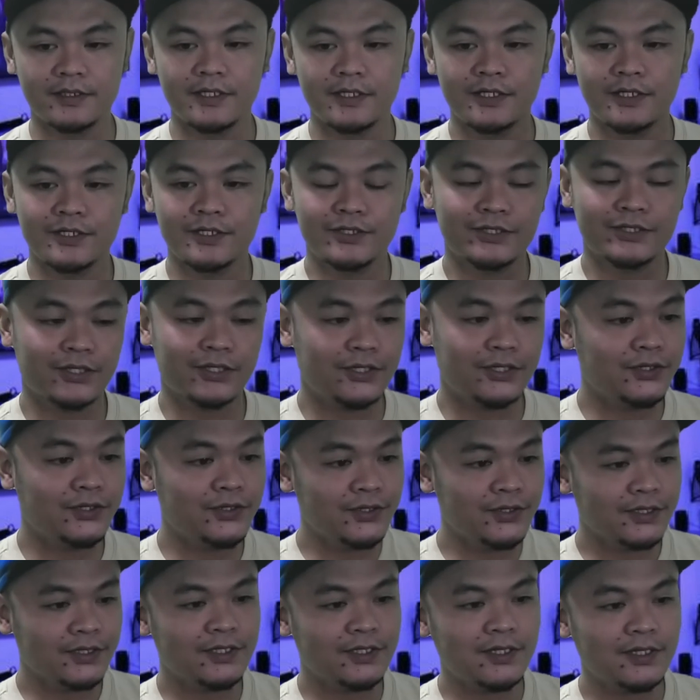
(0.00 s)
So yun
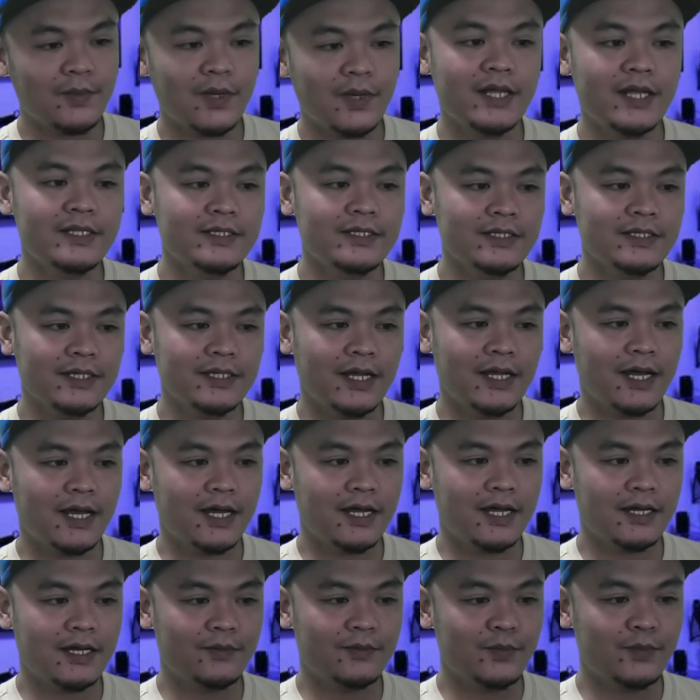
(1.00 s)
lang naman,
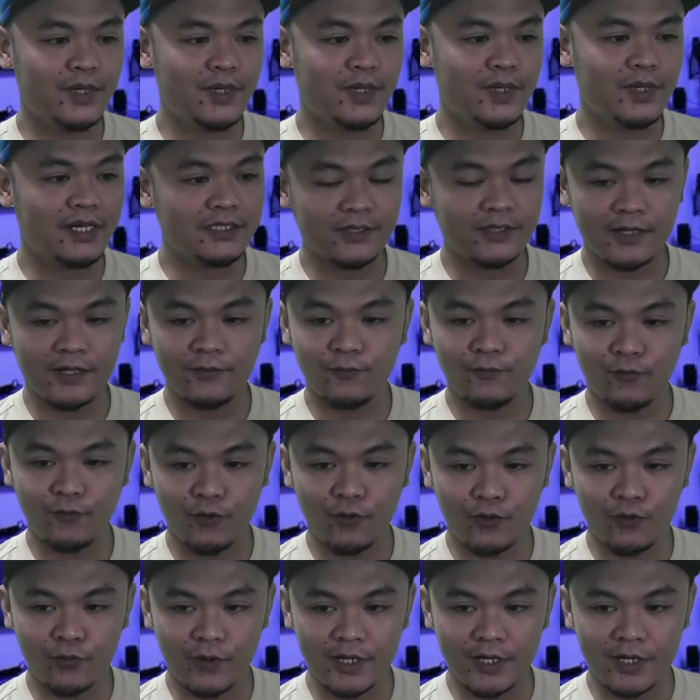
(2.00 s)
uh, very
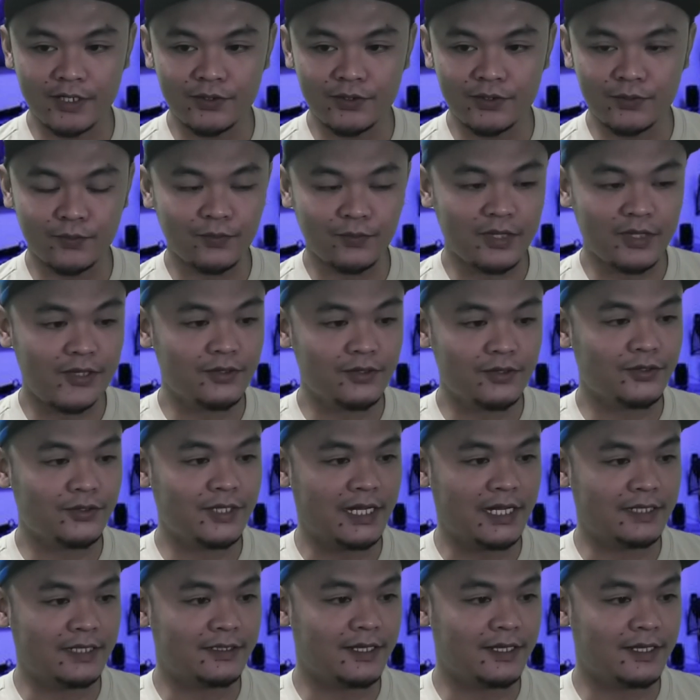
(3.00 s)
straightforward yung video
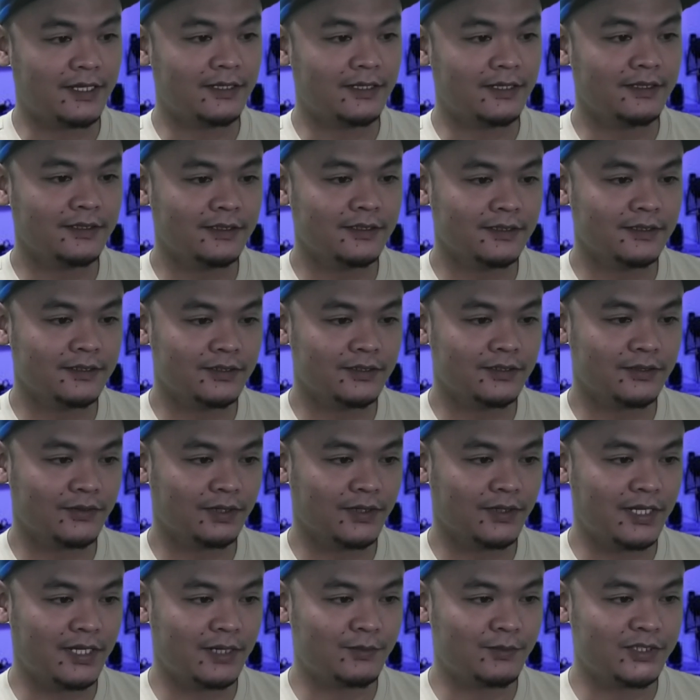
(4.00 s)
natin. So
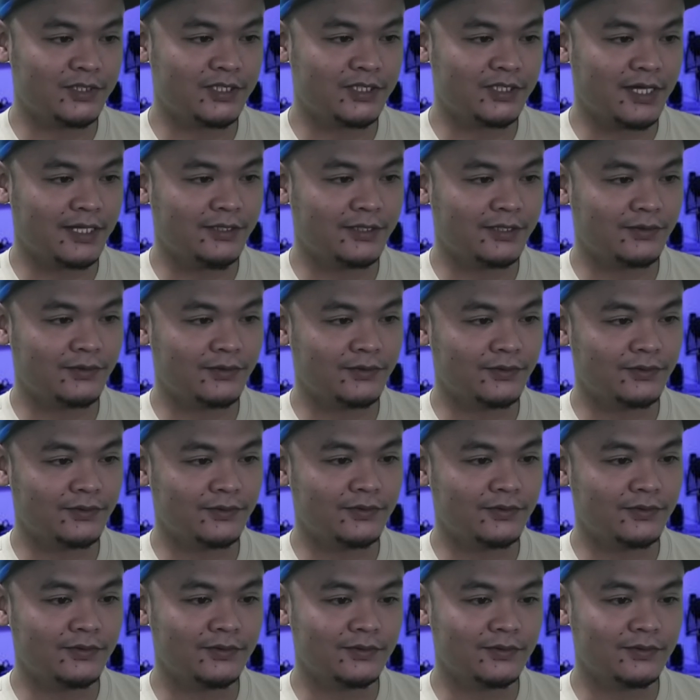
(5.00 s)
wala
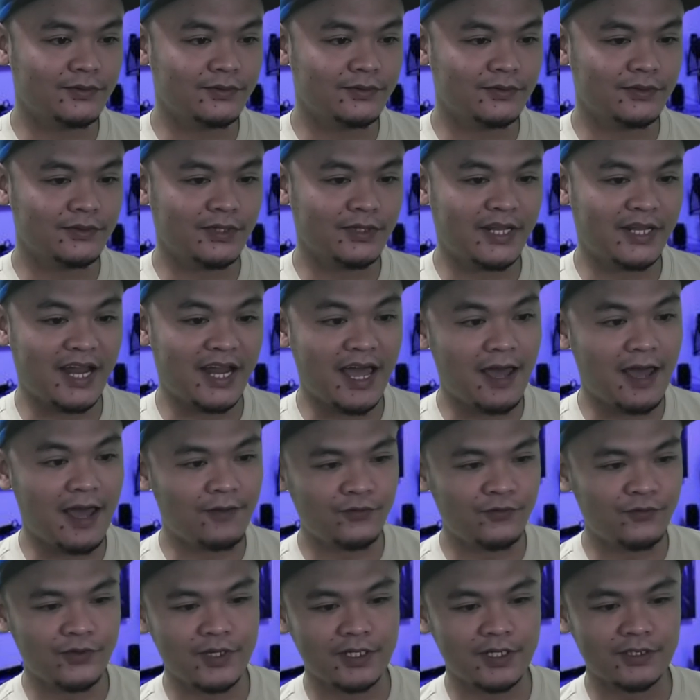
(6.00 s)
masyadong
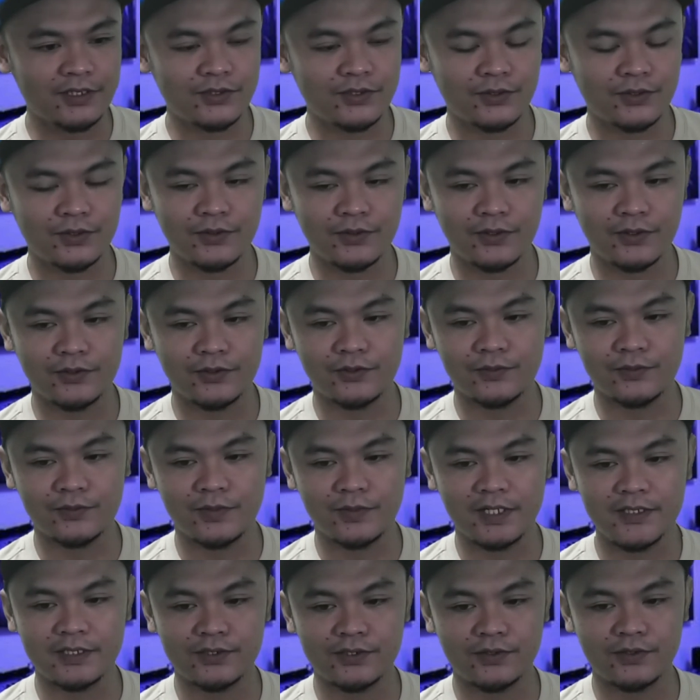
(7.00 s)
graphics or kung ano
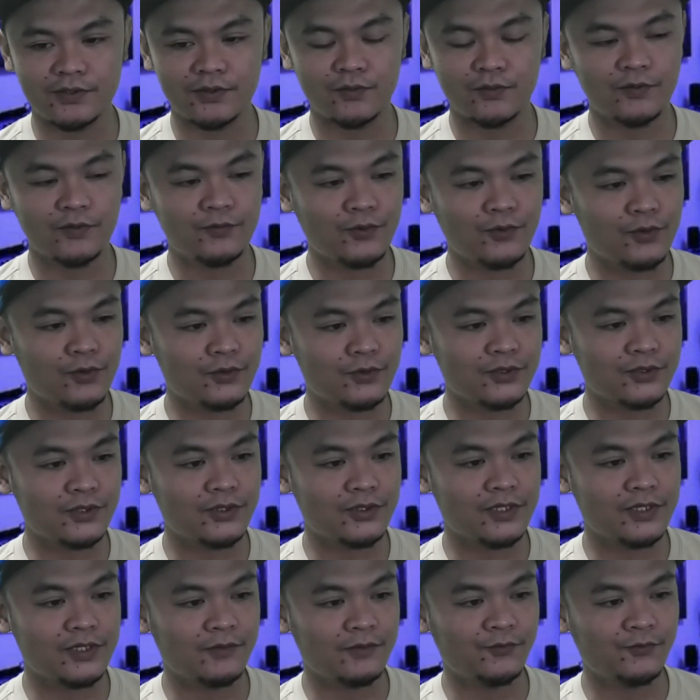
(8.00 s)
man. So we focus on
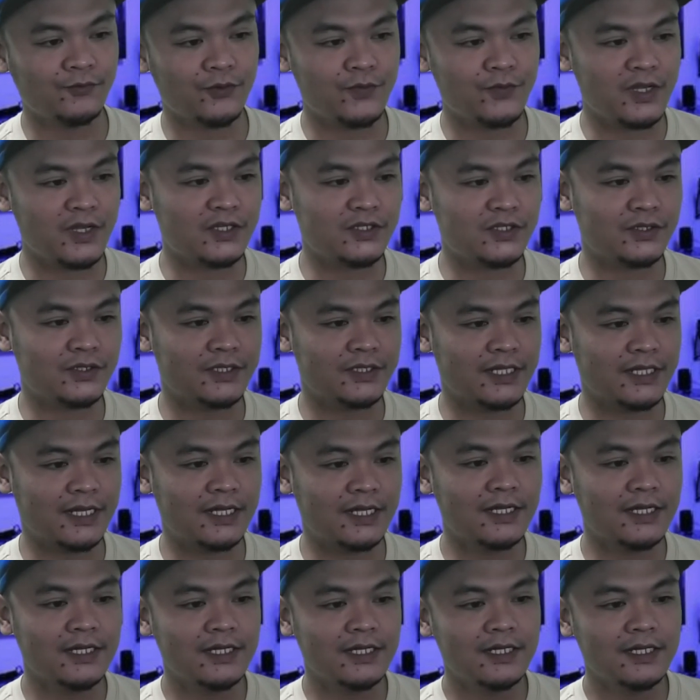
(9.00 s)
the information
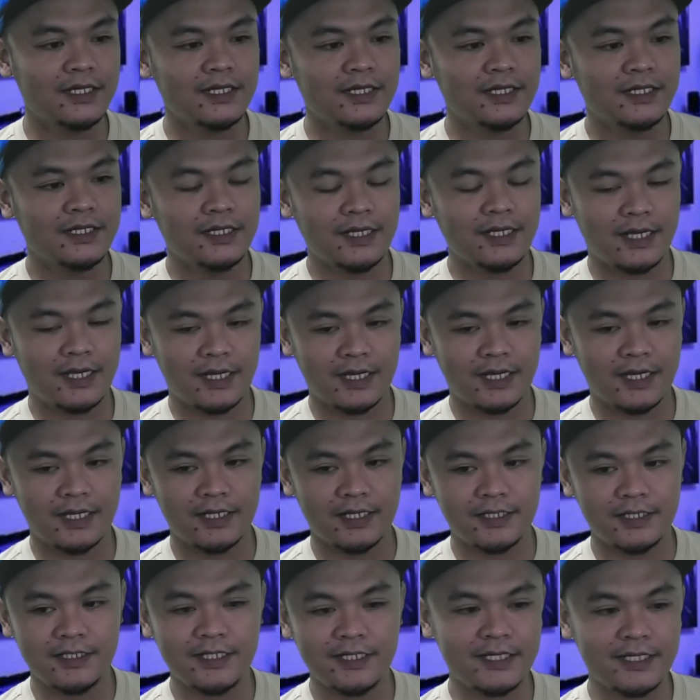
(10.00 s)
na uh,
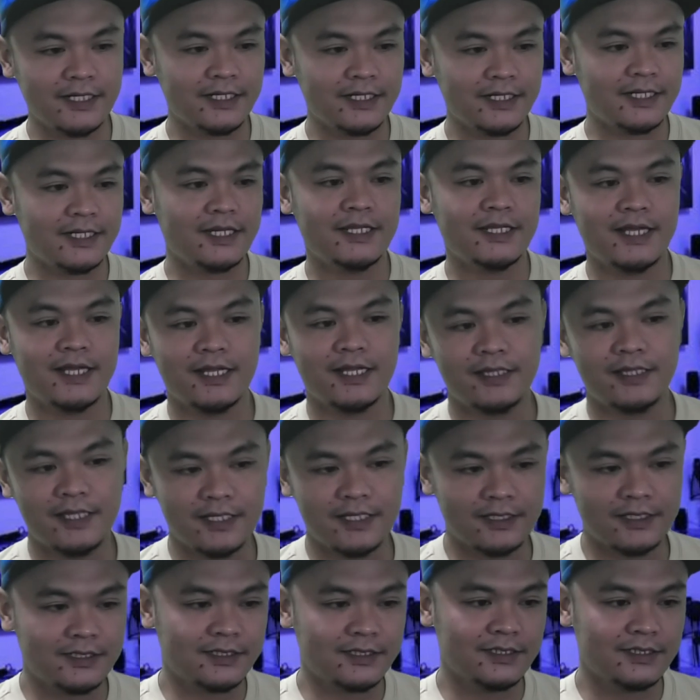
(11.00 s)
nire-relay
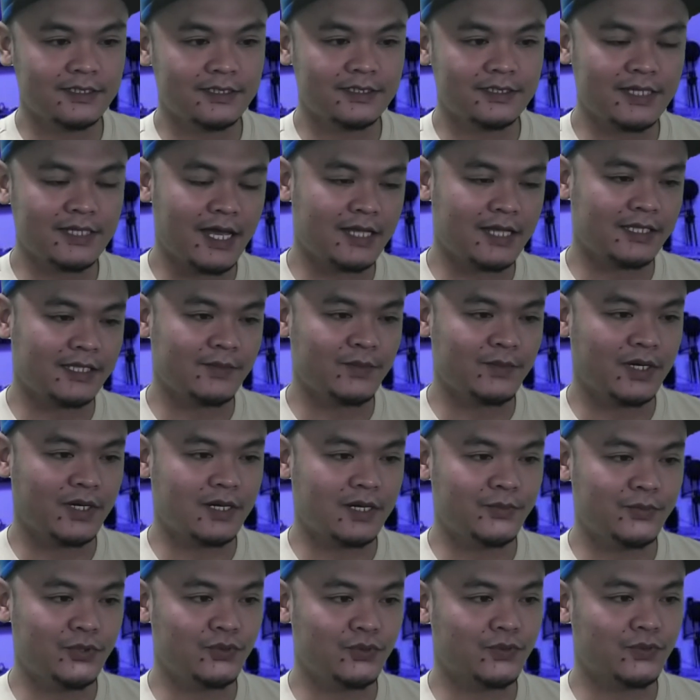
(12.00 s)
natin sa ating
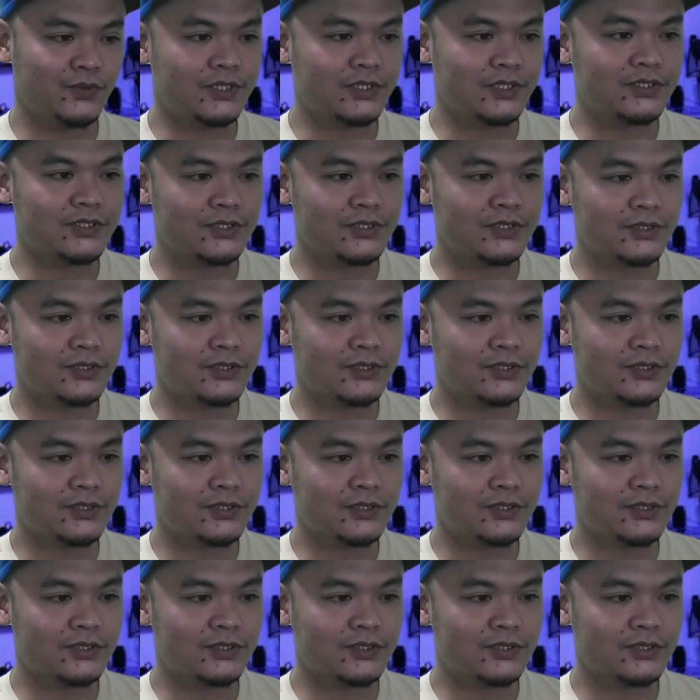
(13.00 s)
mga viewers.